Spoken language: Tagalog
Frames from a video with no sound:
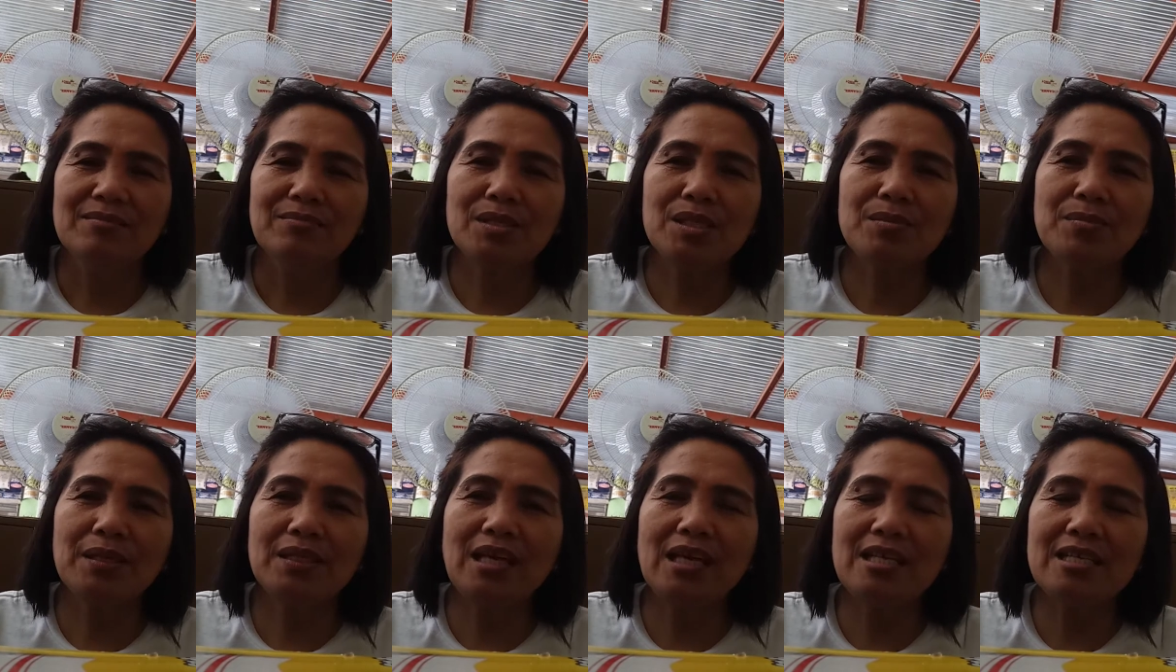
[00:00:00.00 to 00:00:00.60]
mas
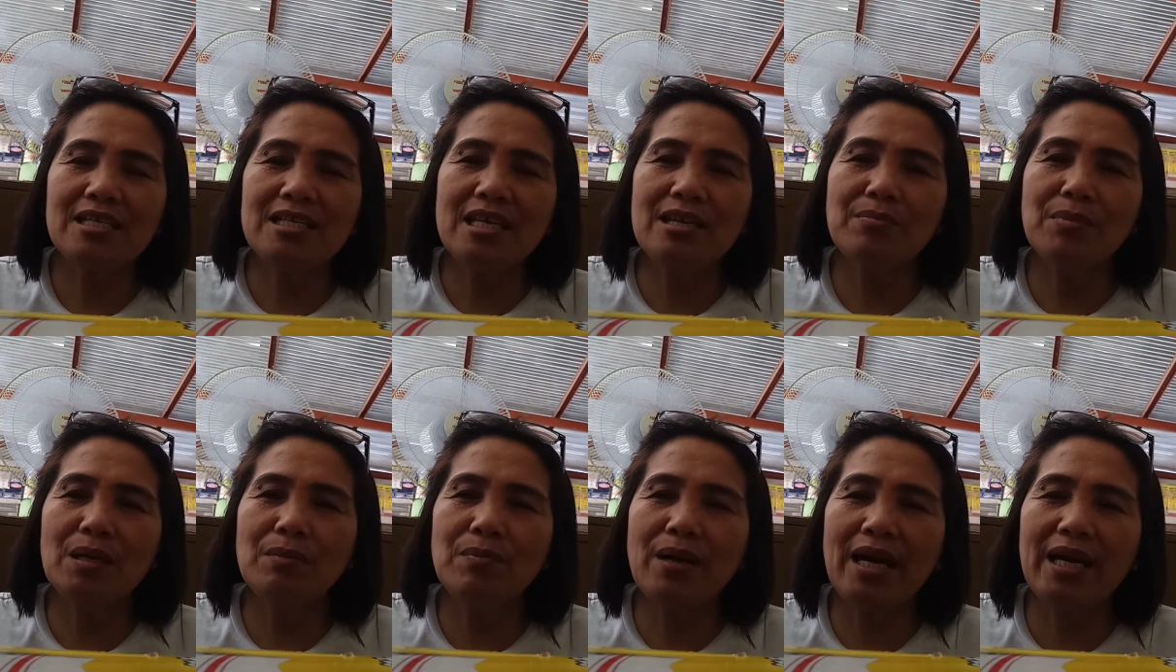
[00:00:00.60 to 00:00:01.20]
madali
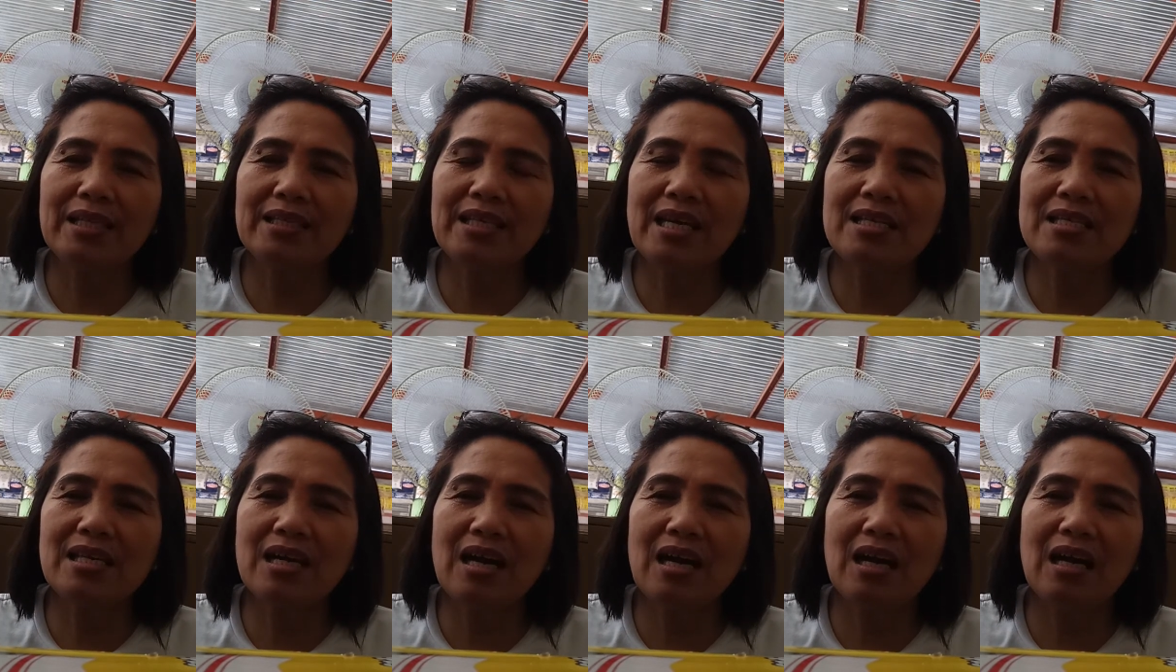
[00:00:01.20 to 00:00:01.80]
sila magbayad
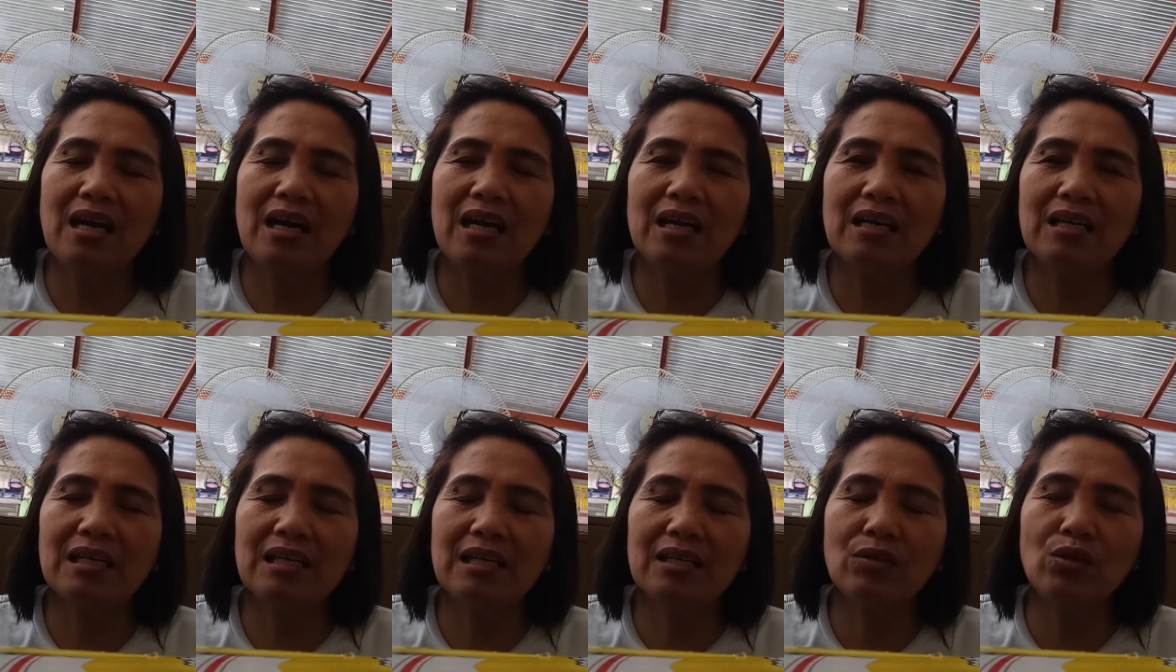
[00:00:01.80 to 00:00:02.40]
kaysa
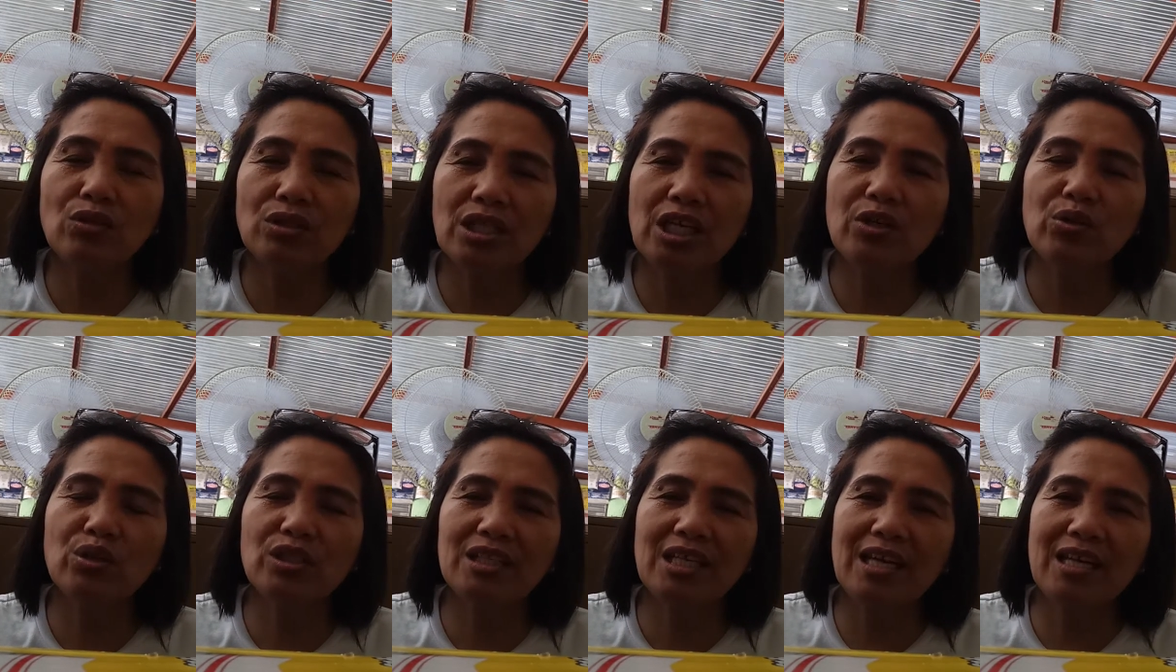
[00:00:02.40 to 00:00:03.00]

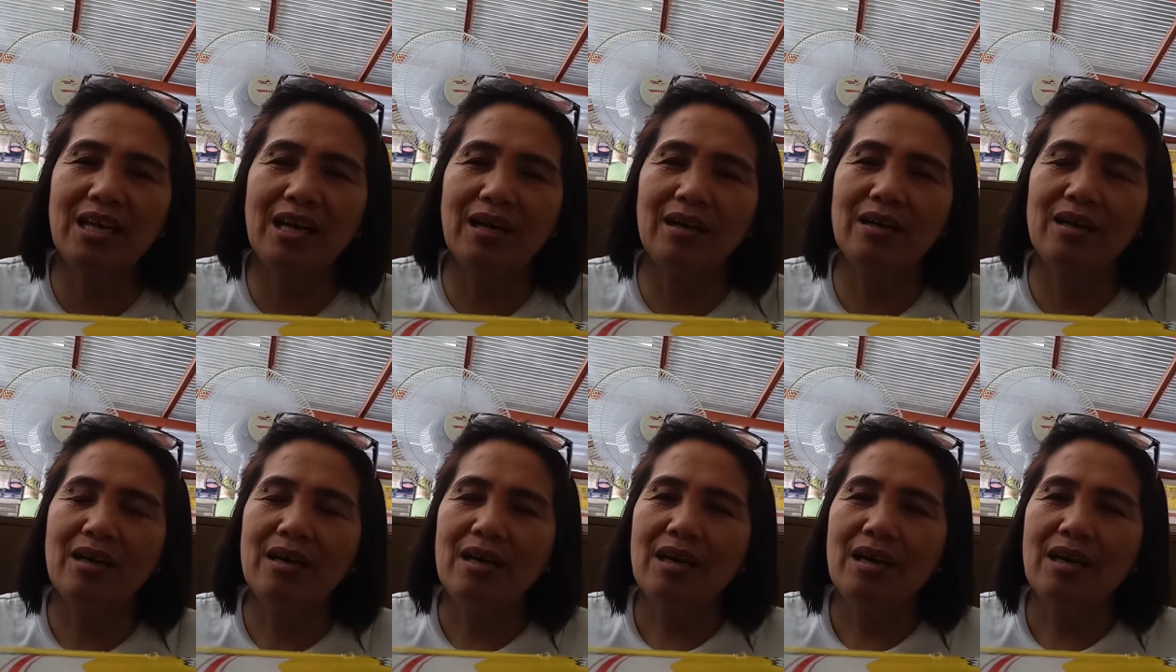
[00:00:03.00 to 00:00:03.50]
konti-konti lang